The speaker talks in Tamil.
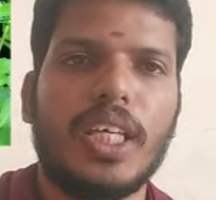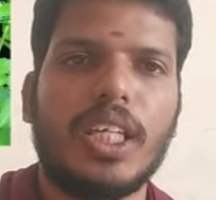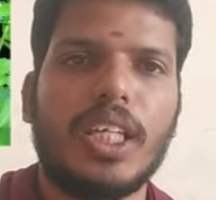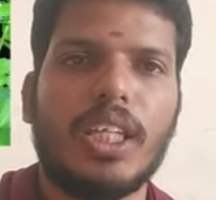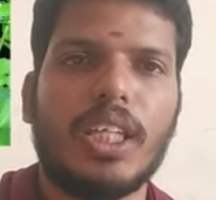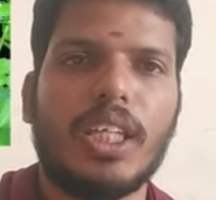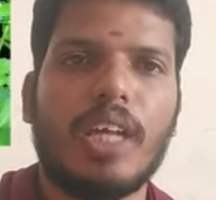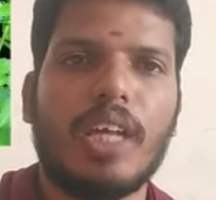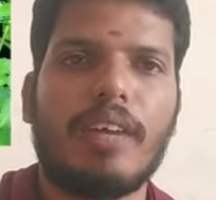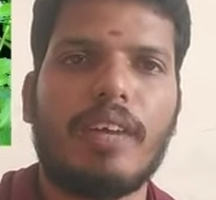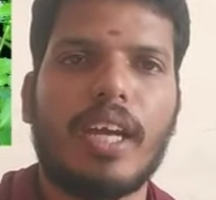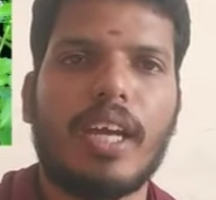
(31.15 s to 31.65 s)

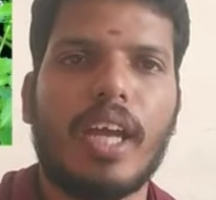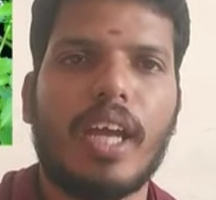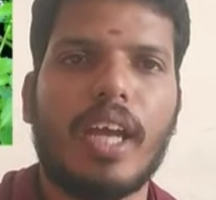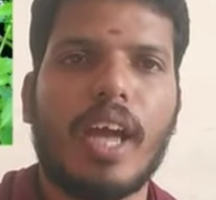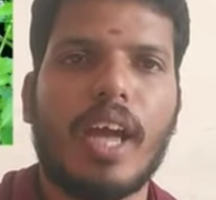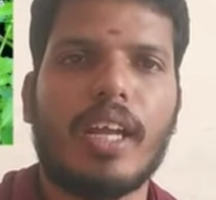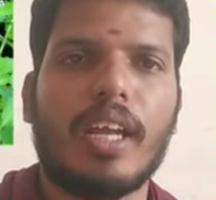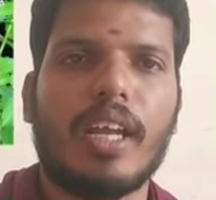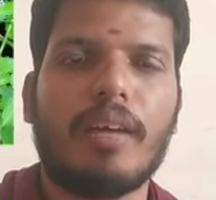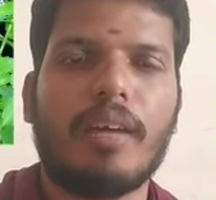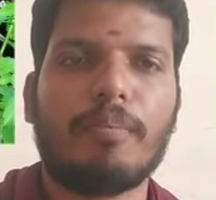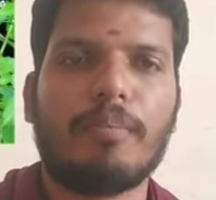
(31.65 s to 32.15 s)
எந்த
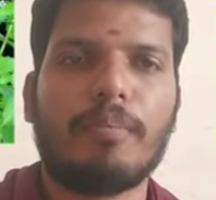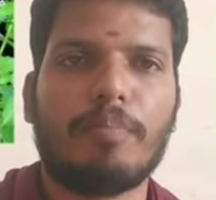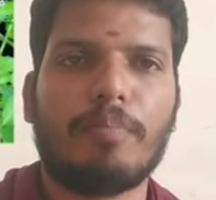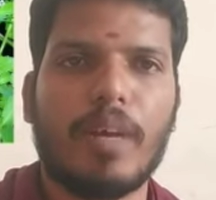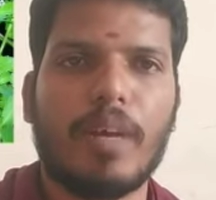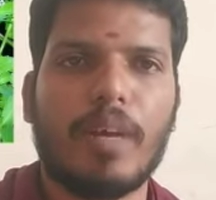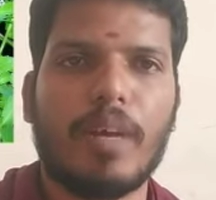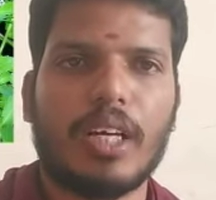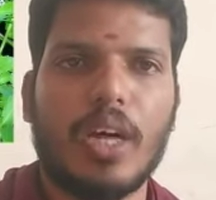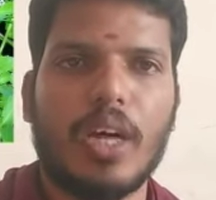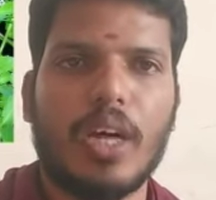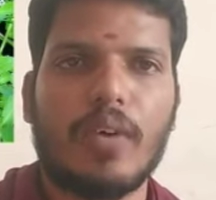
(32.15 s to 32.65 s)
வகையான
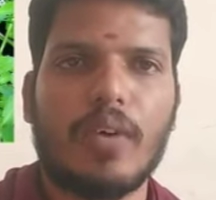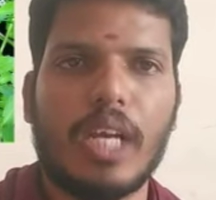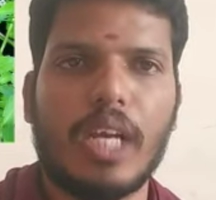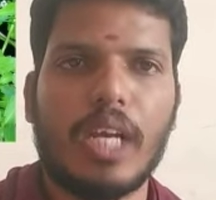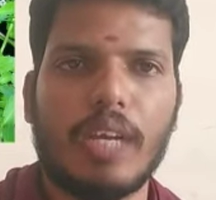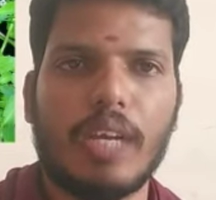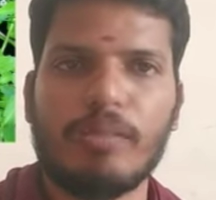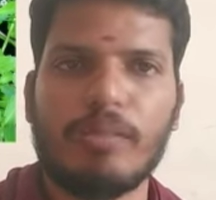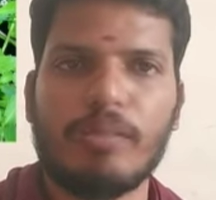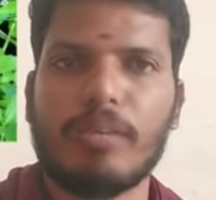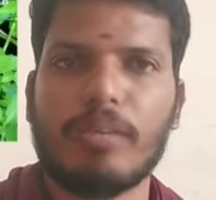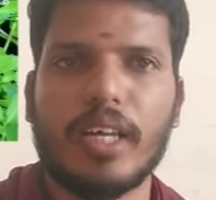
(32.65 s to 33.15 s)
பக்க
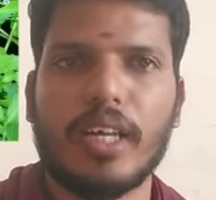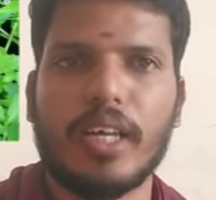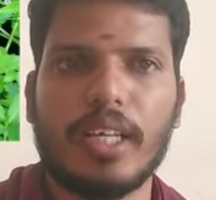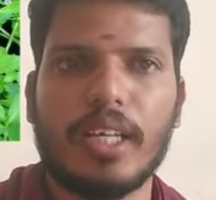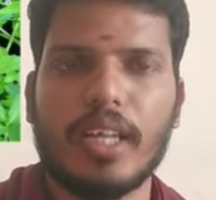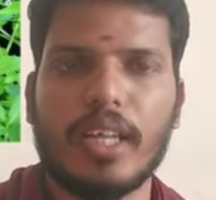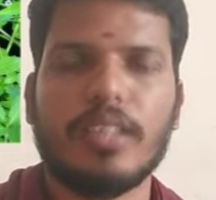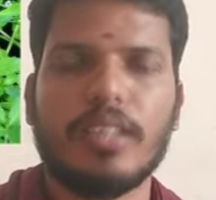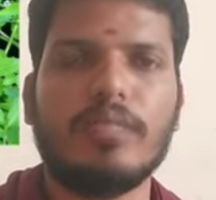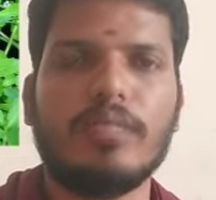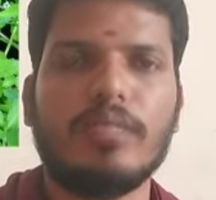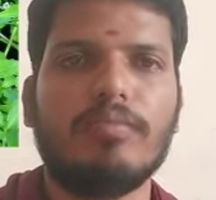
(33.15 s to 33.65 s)
விளைவும்
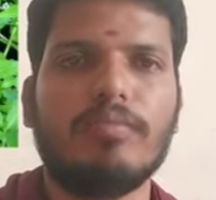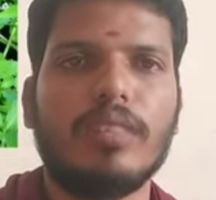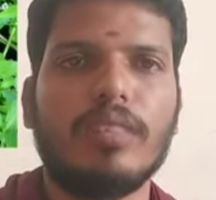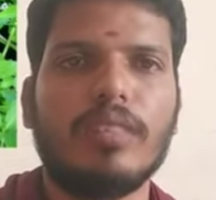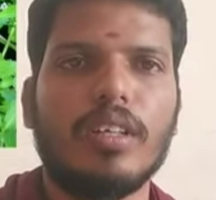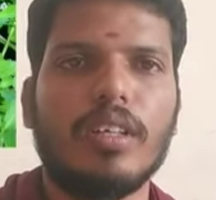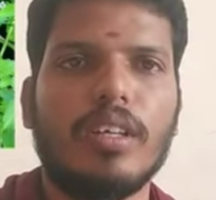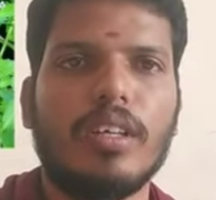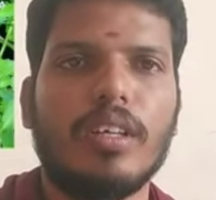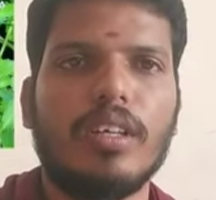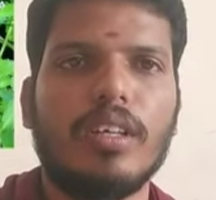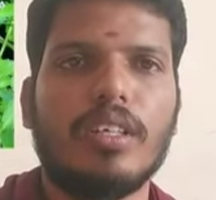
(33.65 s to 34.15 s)
கிடையாது
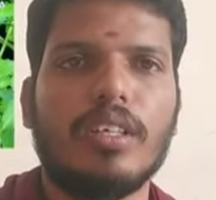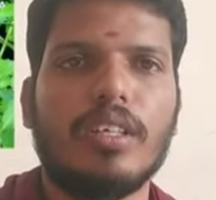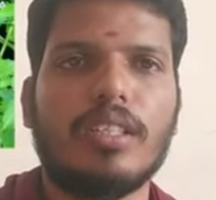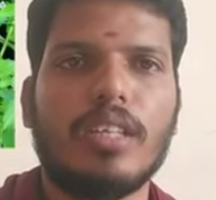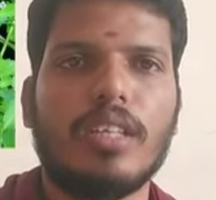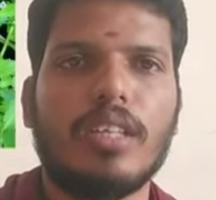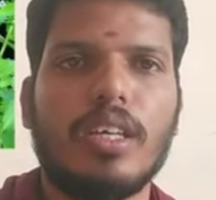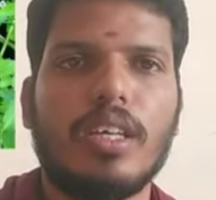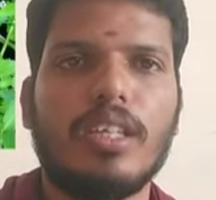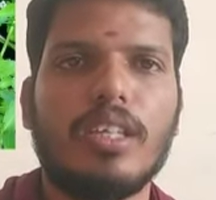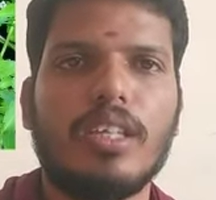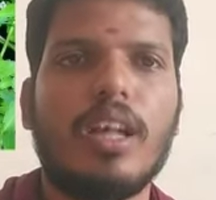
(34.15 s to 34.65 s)

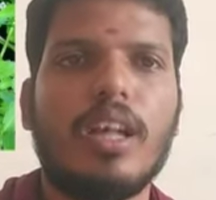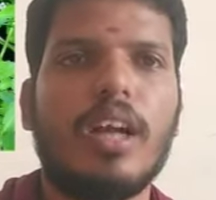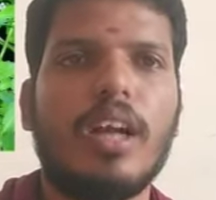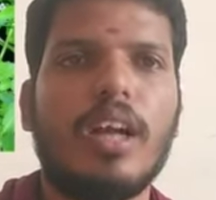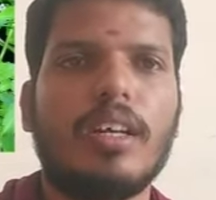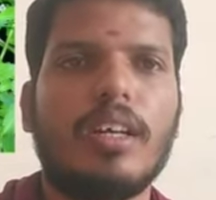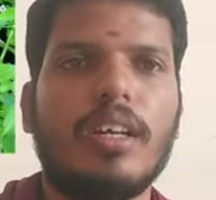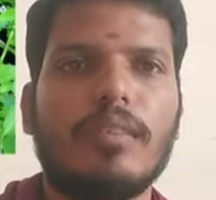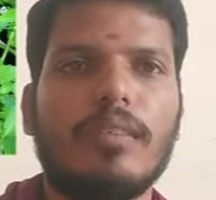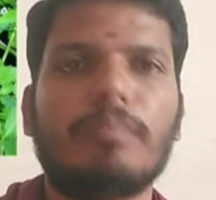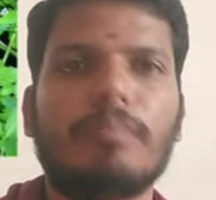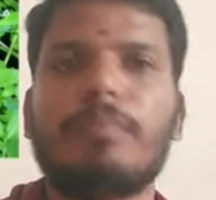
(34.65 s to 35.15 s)

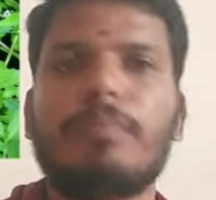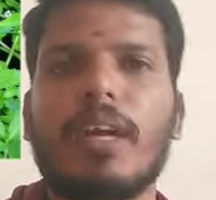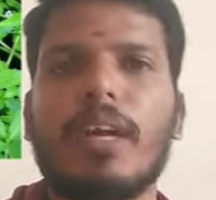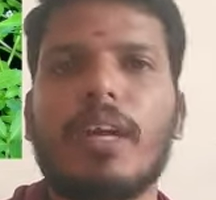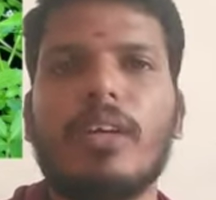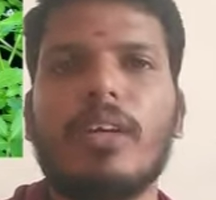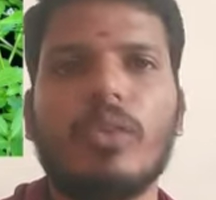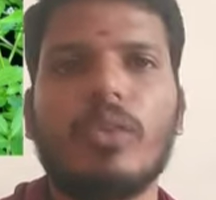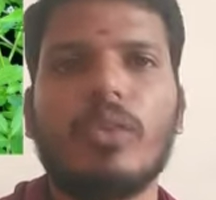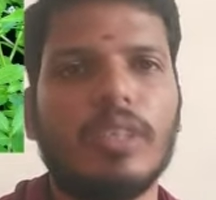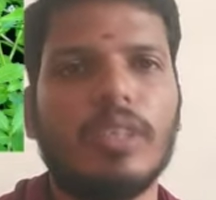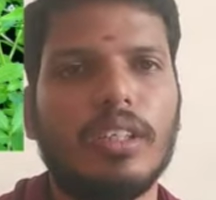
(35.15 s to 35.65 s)
செய்தால்
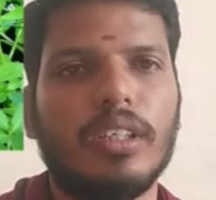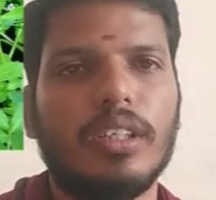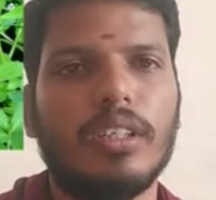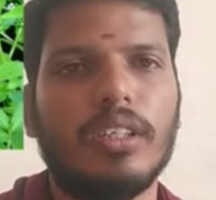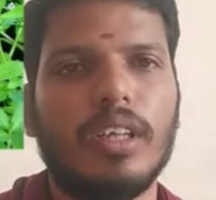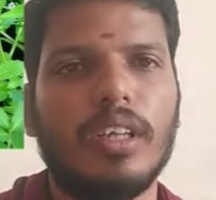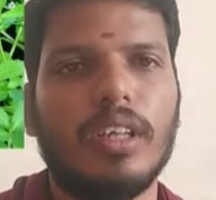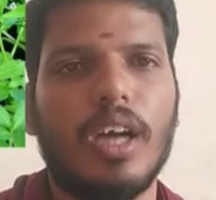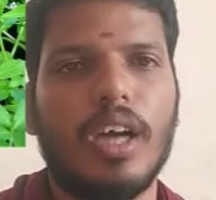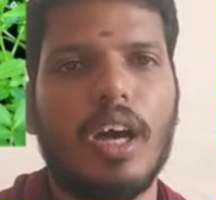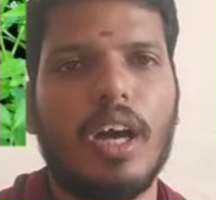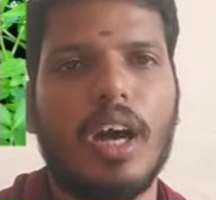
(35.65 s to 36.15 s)
பலனுண்டு
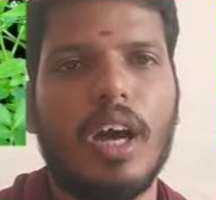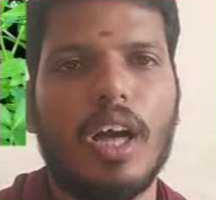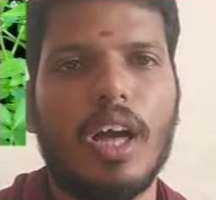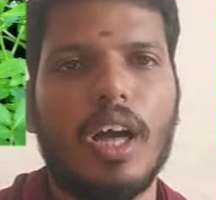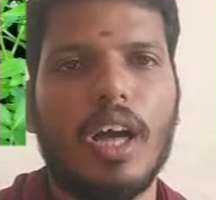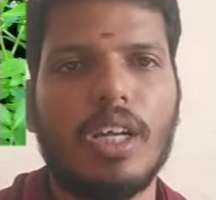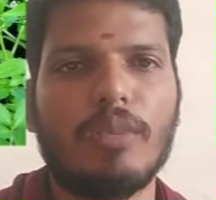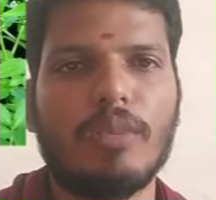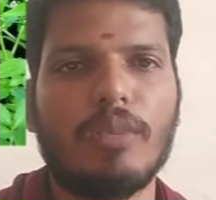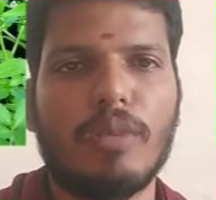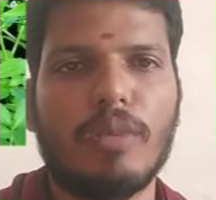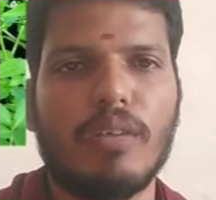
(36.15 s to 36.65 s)

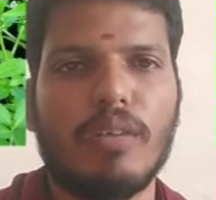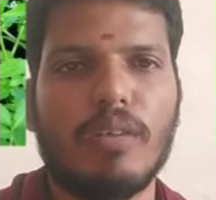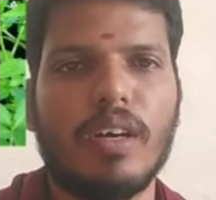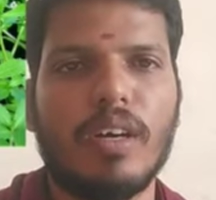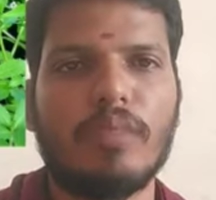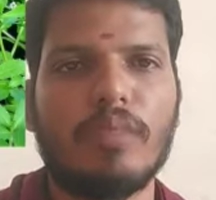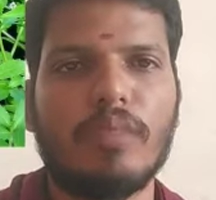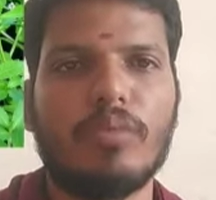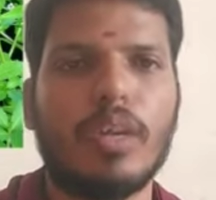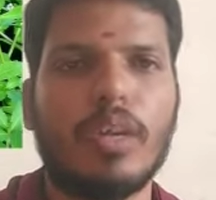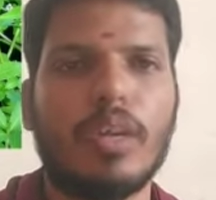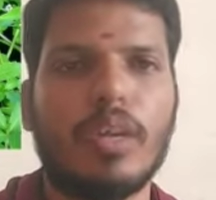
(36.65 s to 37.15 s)
அனுபவ
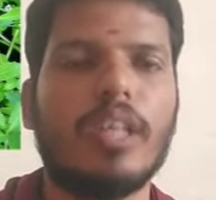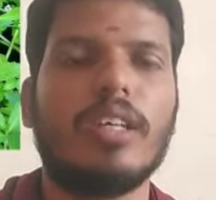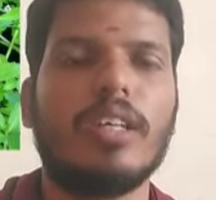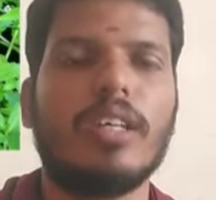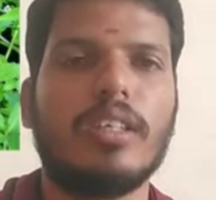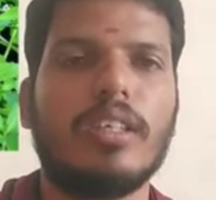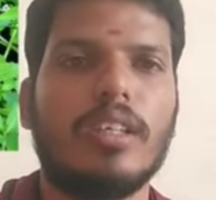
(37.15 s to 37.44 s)
முறை